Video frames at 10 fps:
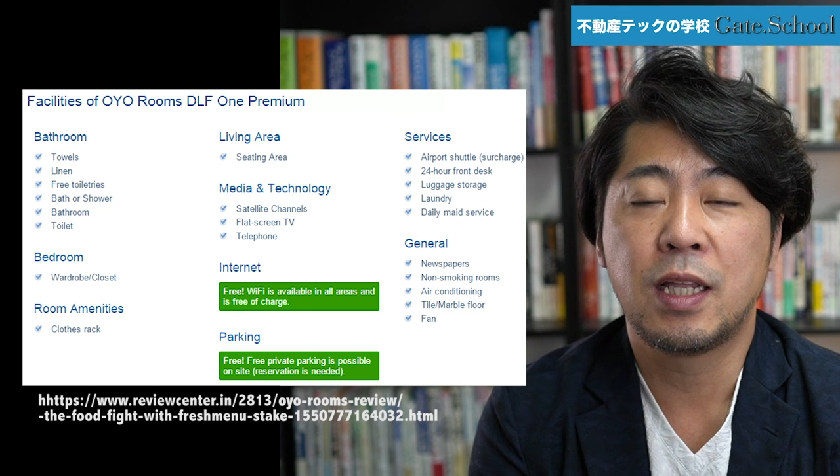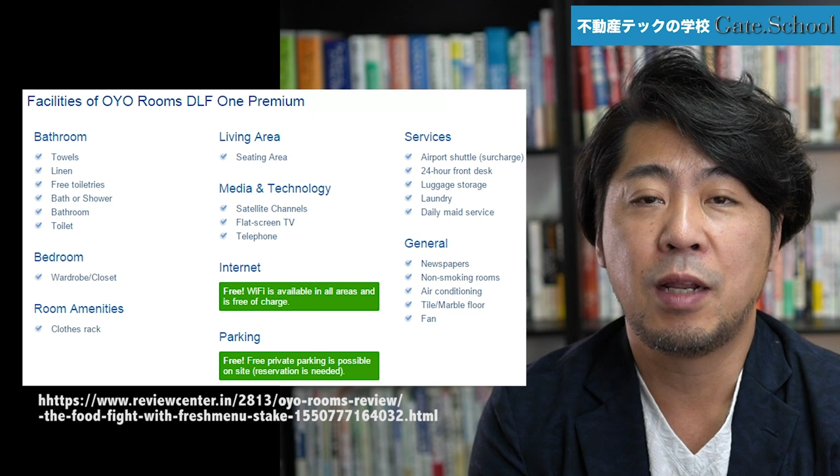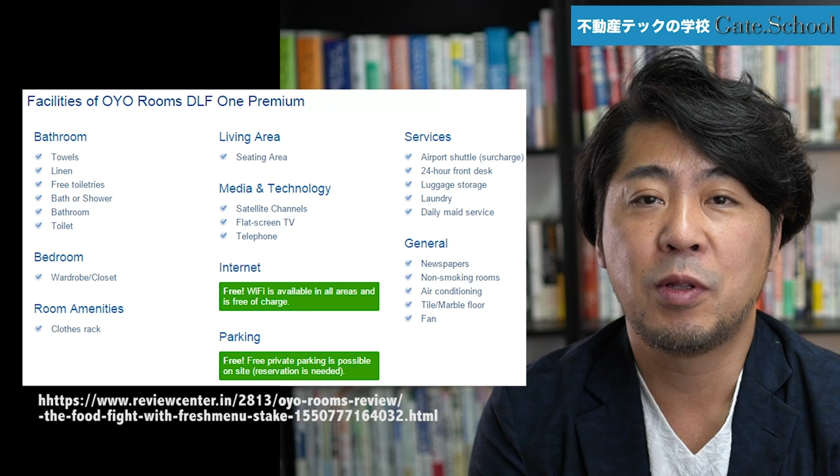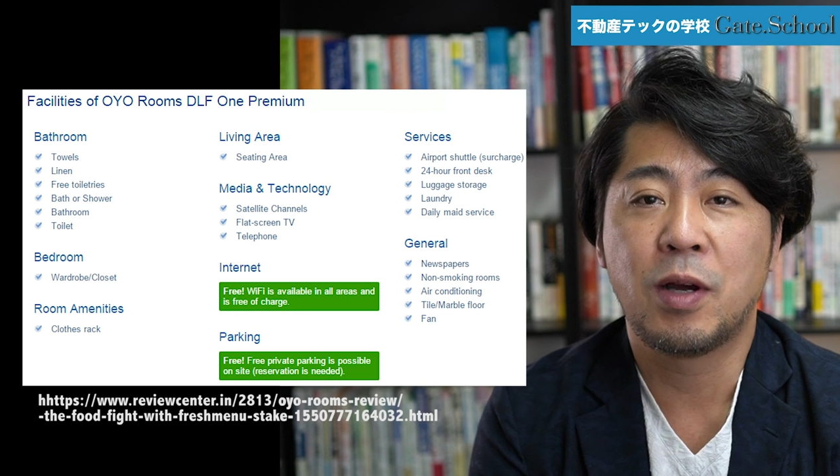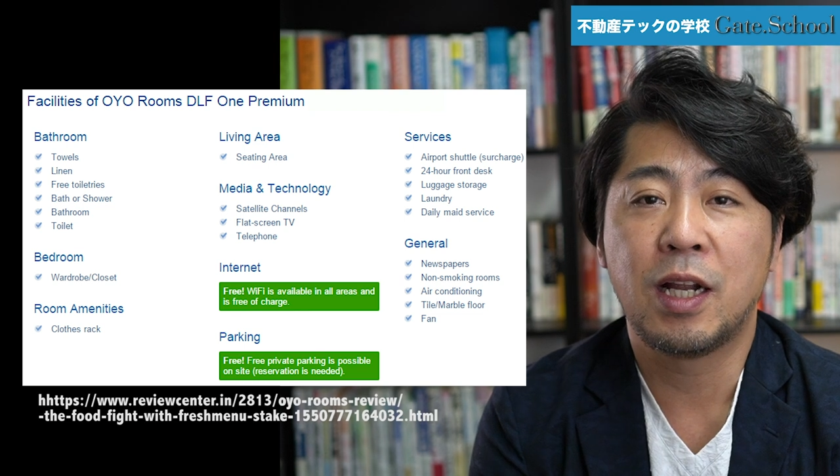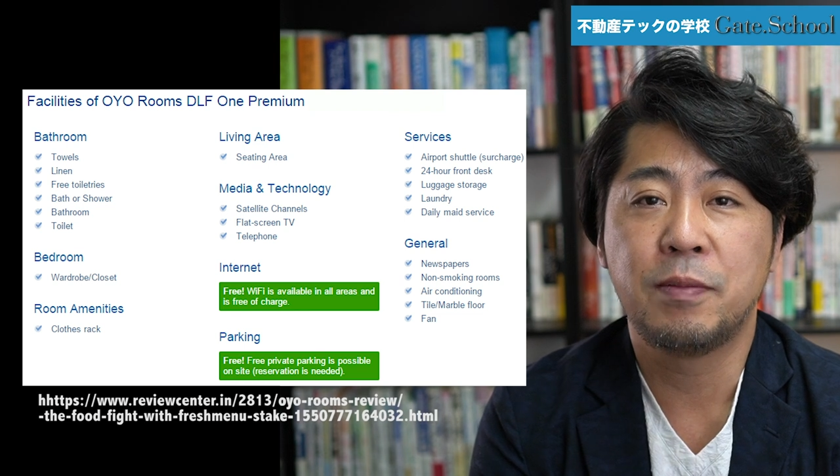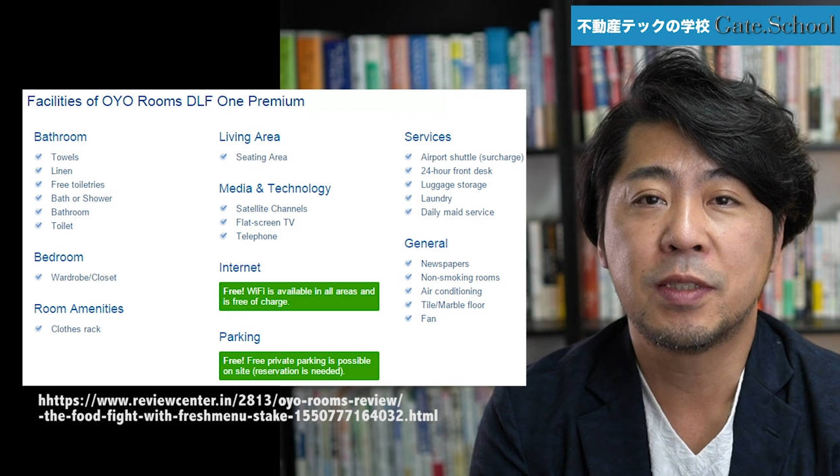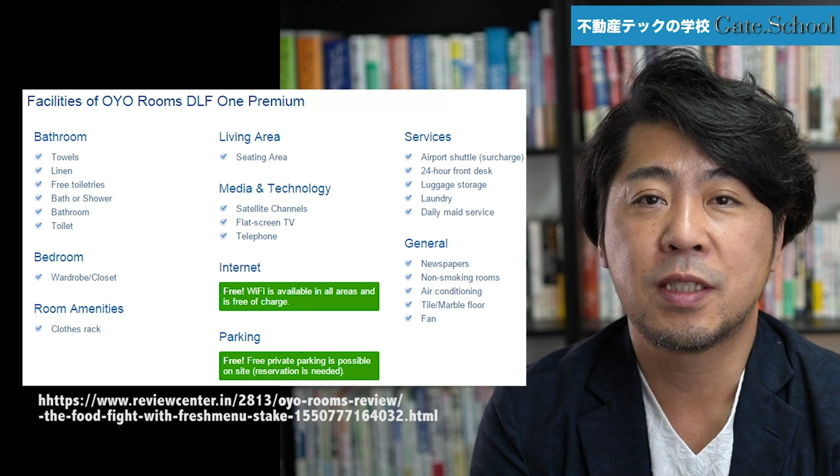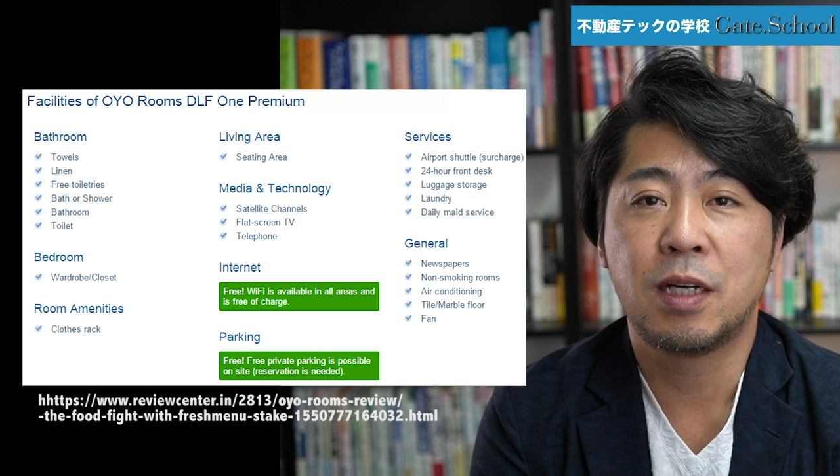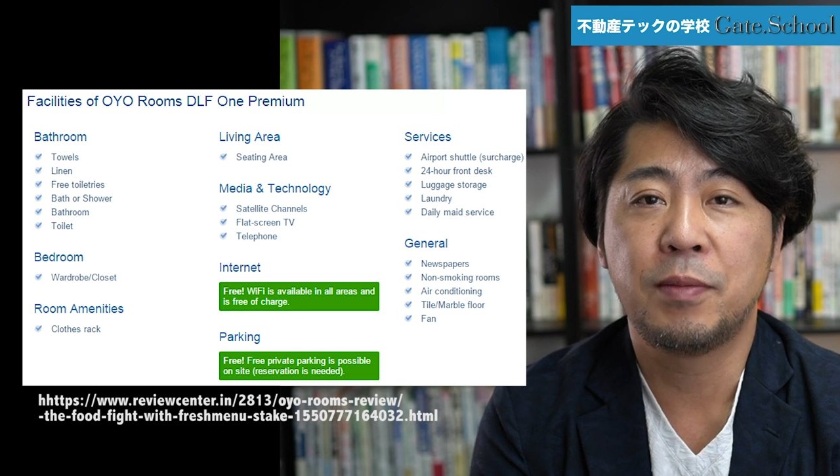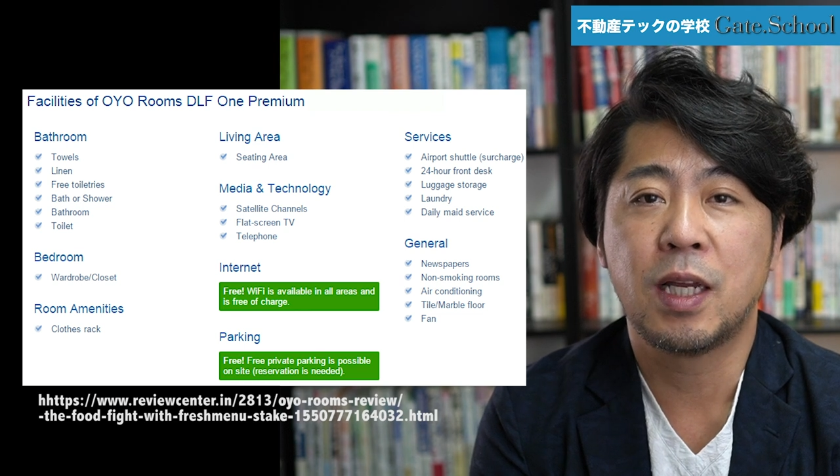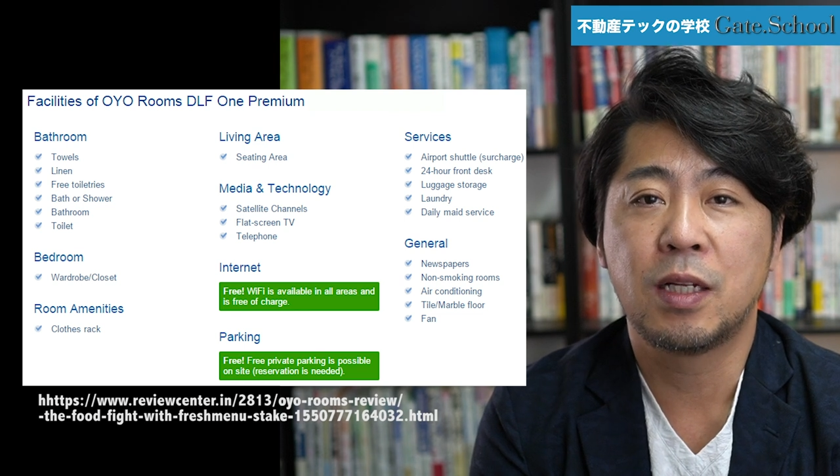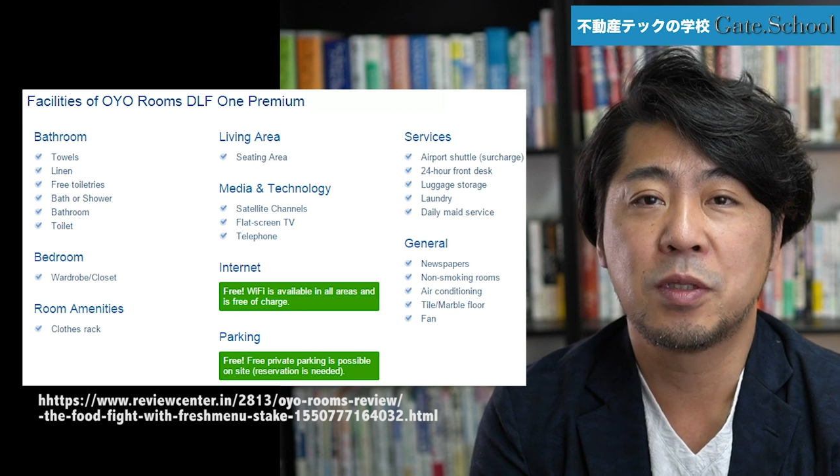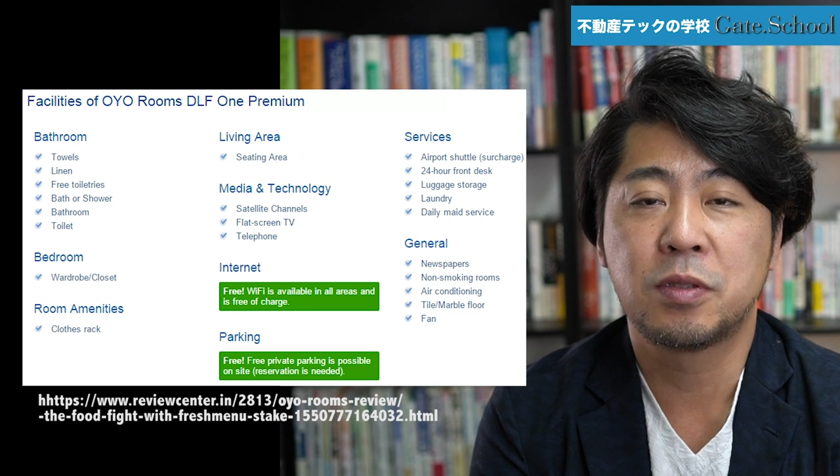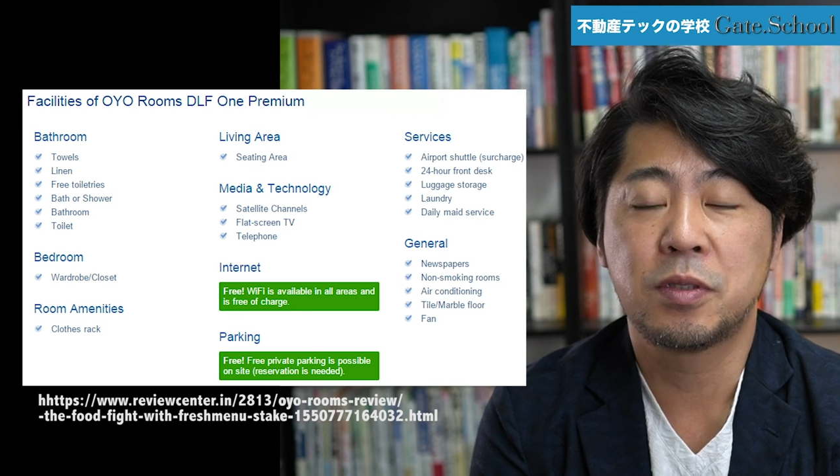テレビとかありますかみたい
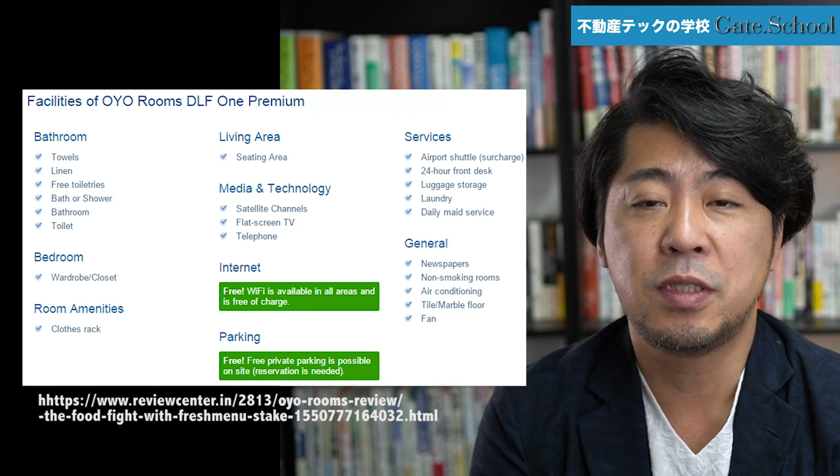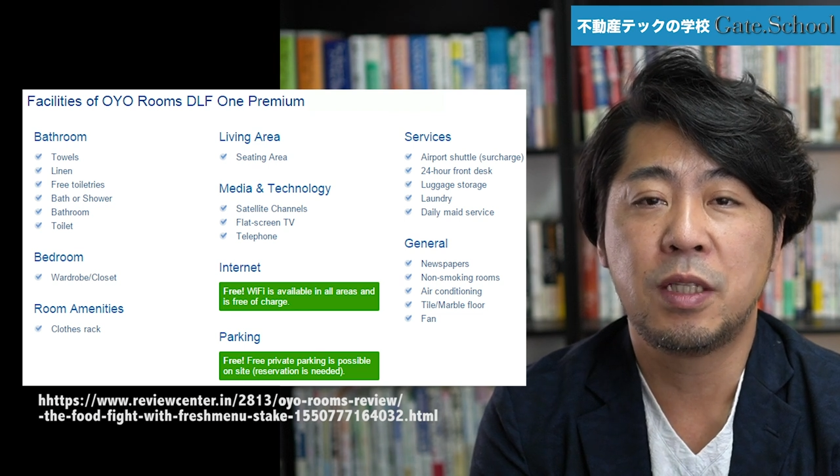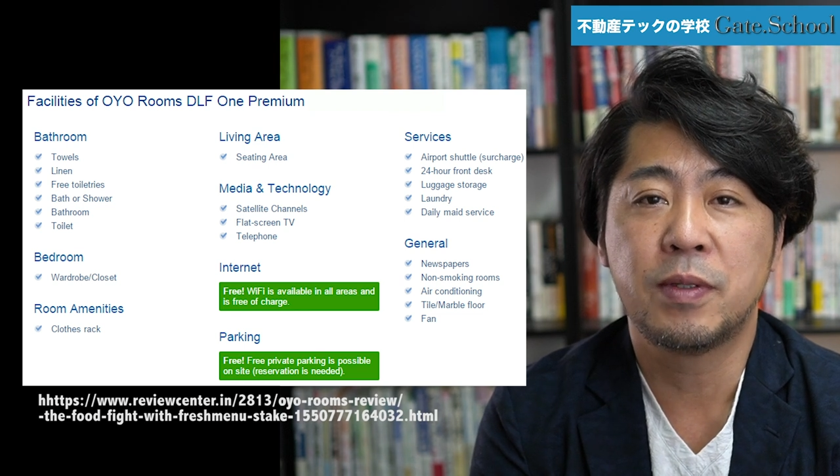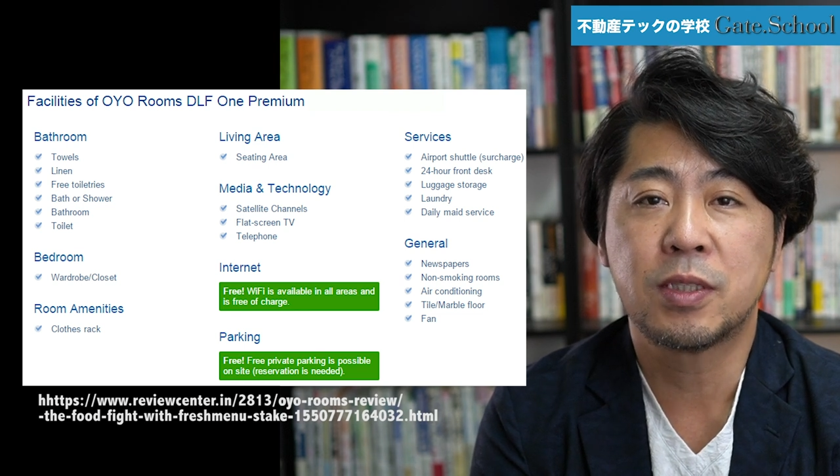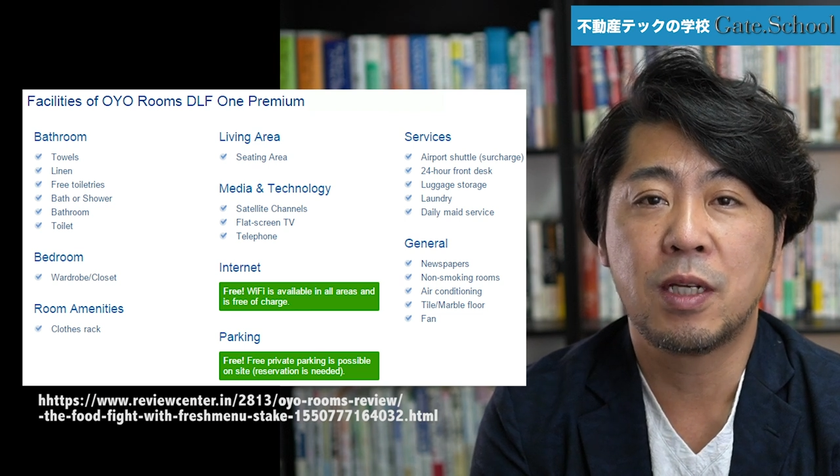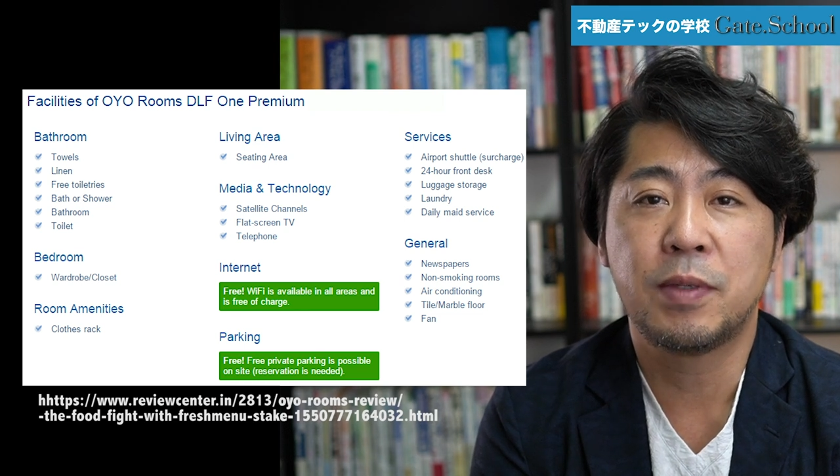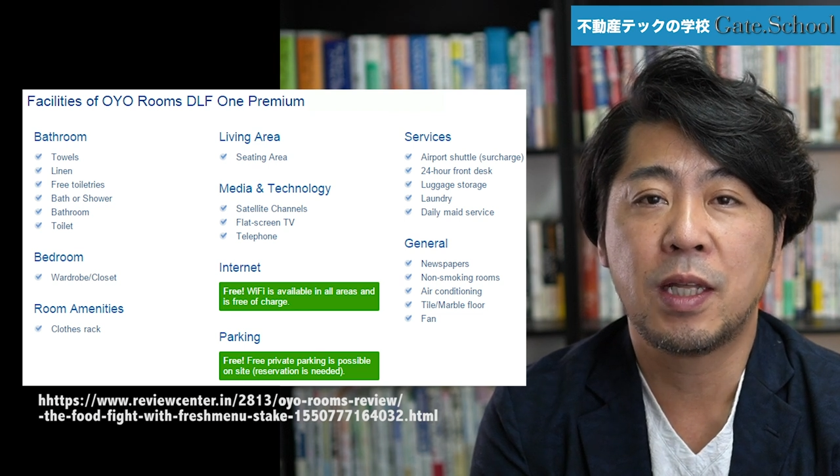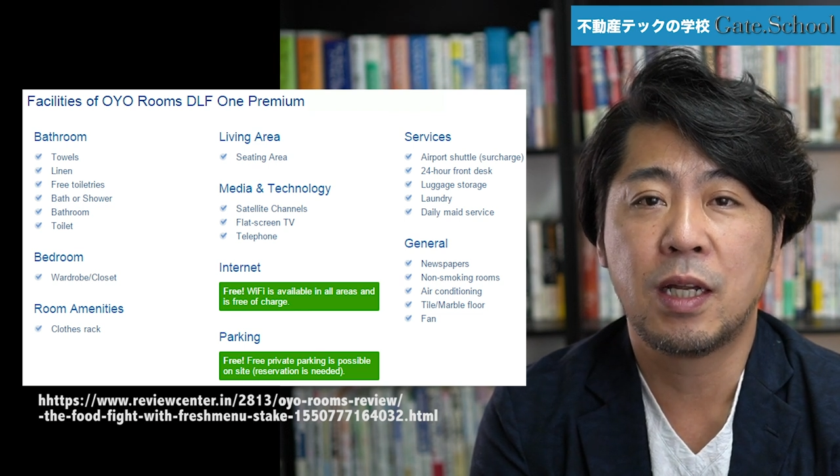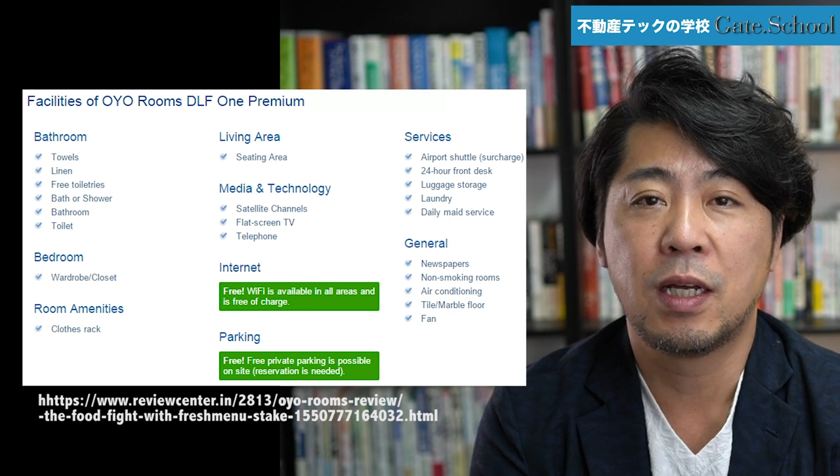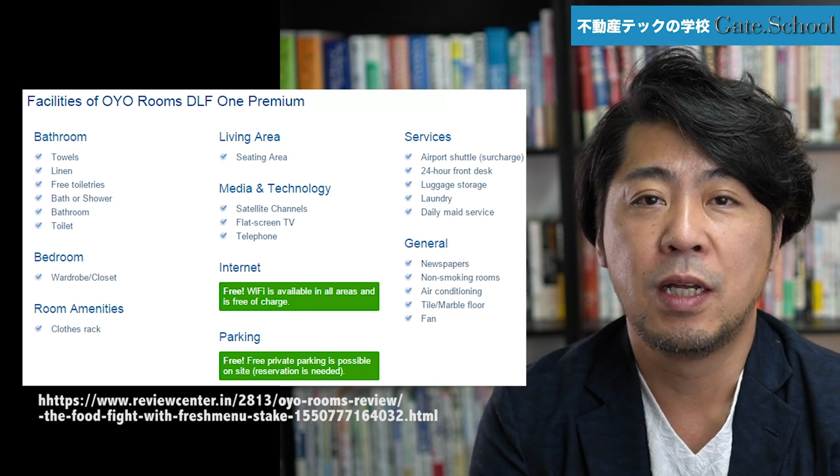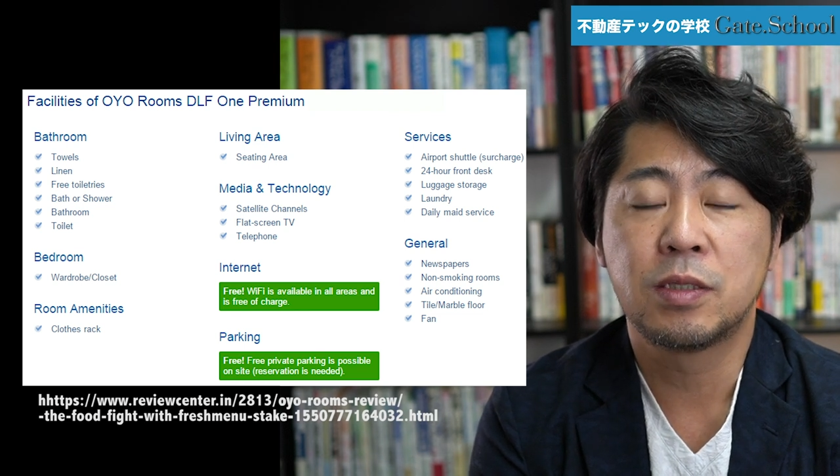な、朝食ついてますかみたいな、